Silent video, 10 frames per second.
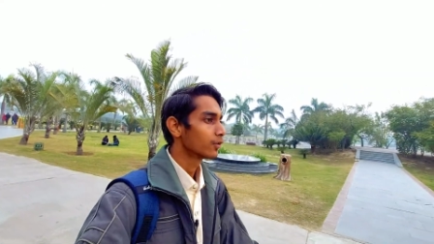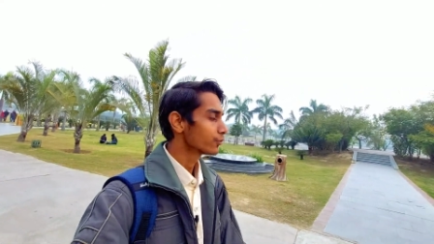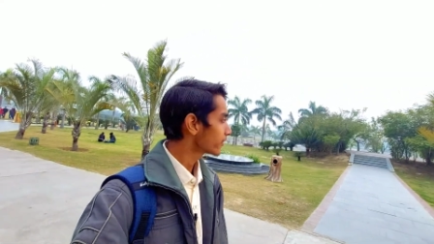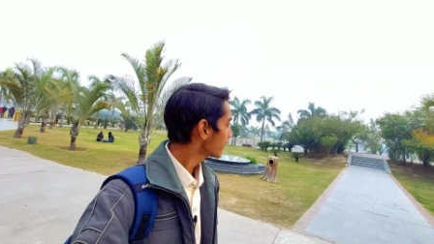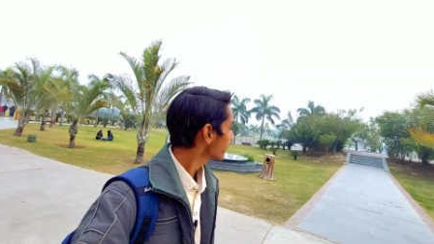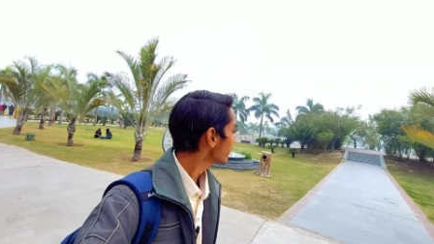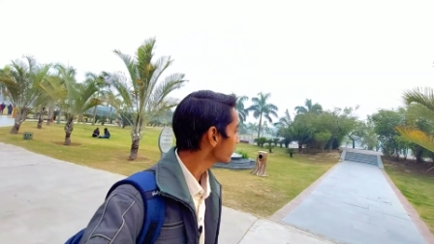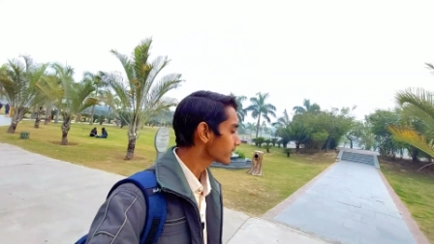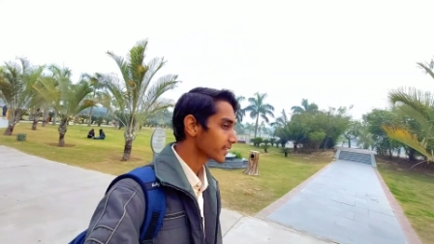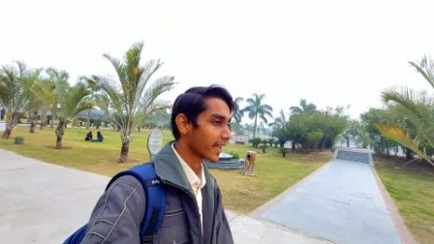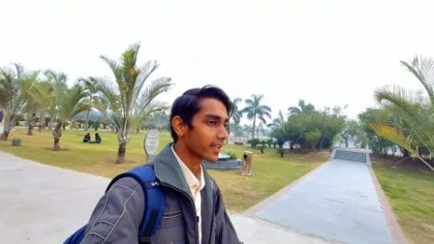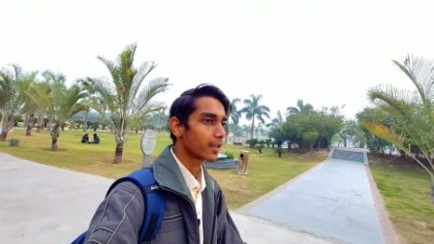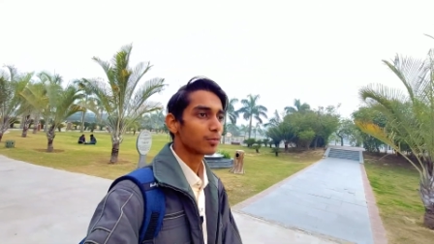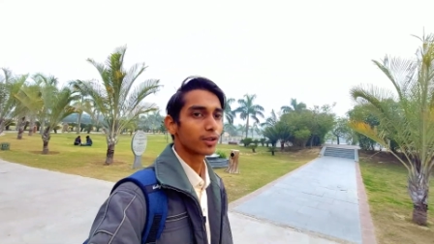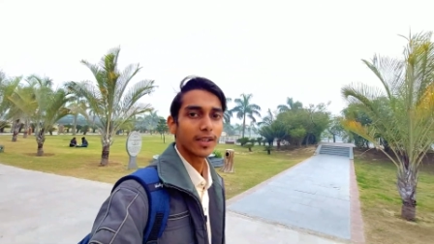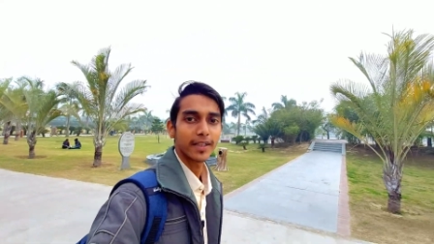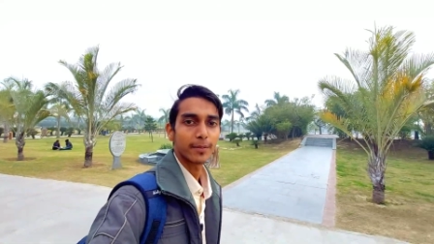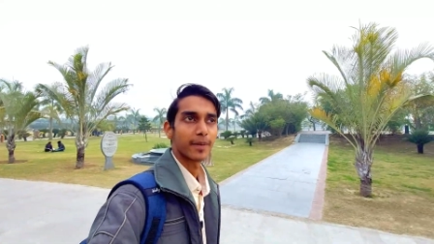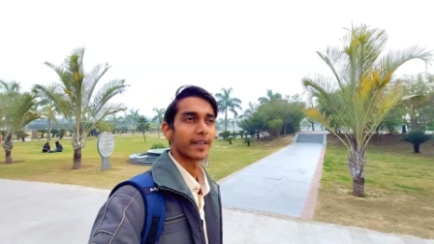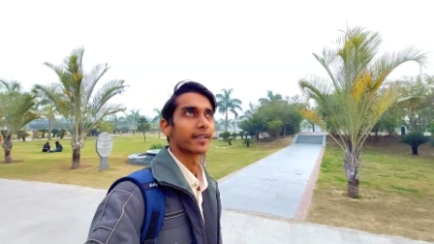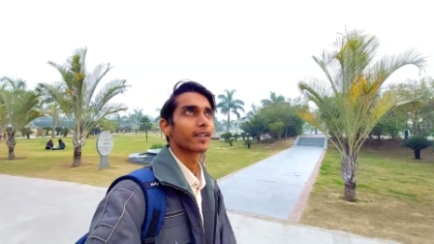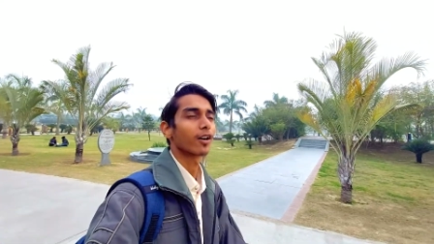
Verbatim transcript: उसके लिए साइकिल मुझे लेनी पड़ेगी